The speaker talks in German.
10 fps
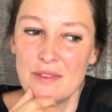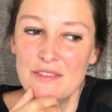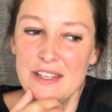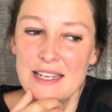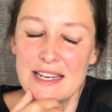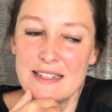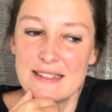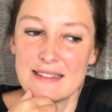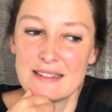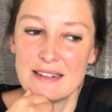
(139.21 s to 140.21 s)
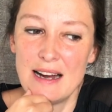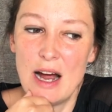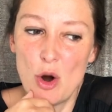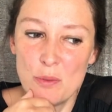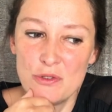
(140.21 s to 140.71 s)
wie er diese
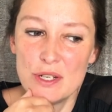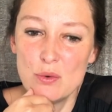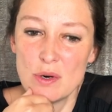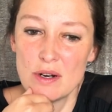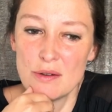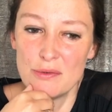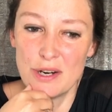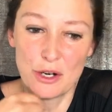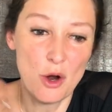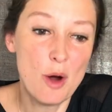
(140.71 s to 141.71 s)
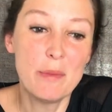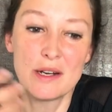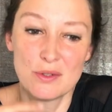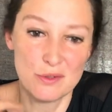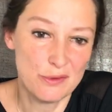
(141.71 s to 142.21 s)
Hauptfigur
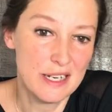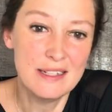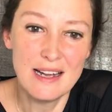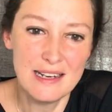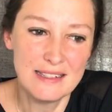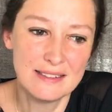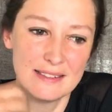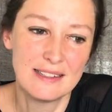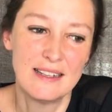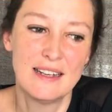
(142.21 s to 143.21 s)
verkörpert und verinnerlicht